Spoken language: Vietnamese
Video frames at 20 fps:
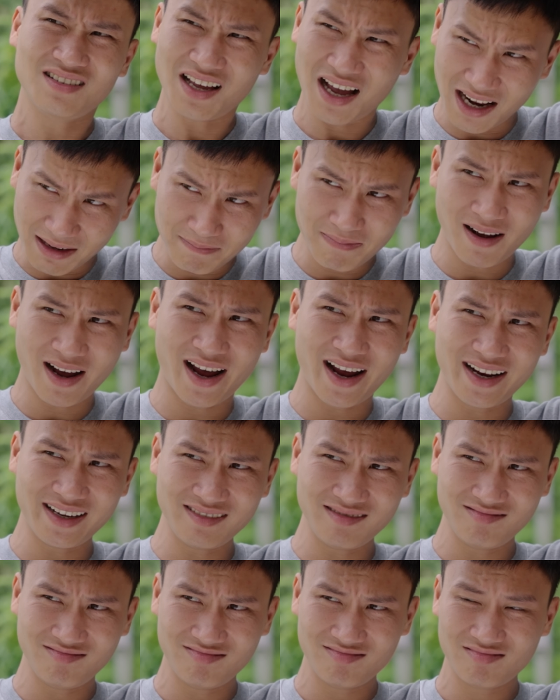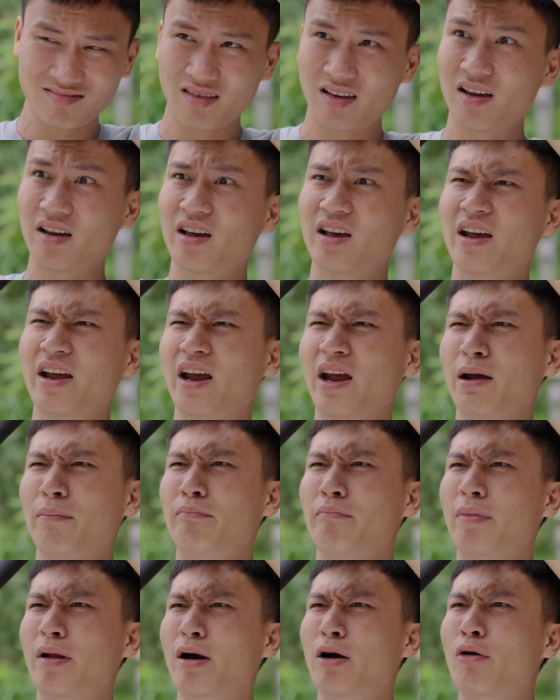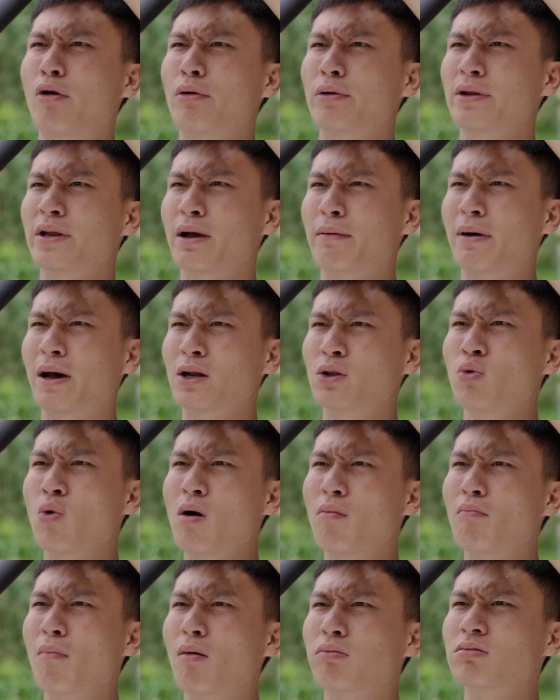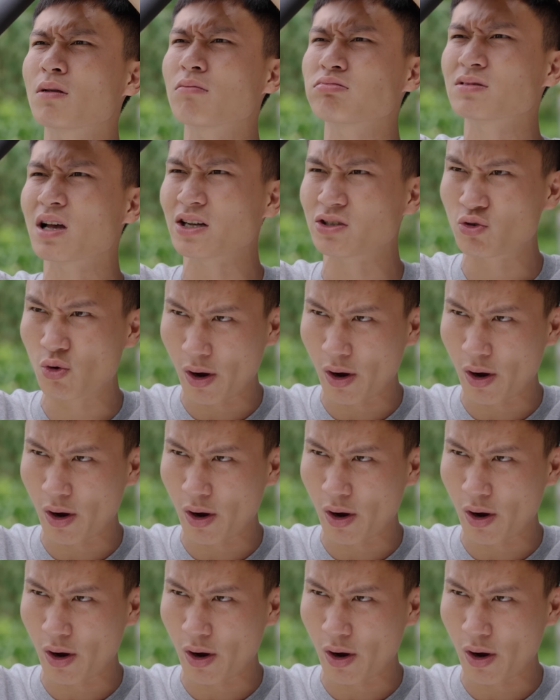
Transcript: Thật mà anh Em là con nhà bán thuốc mọc tóc gia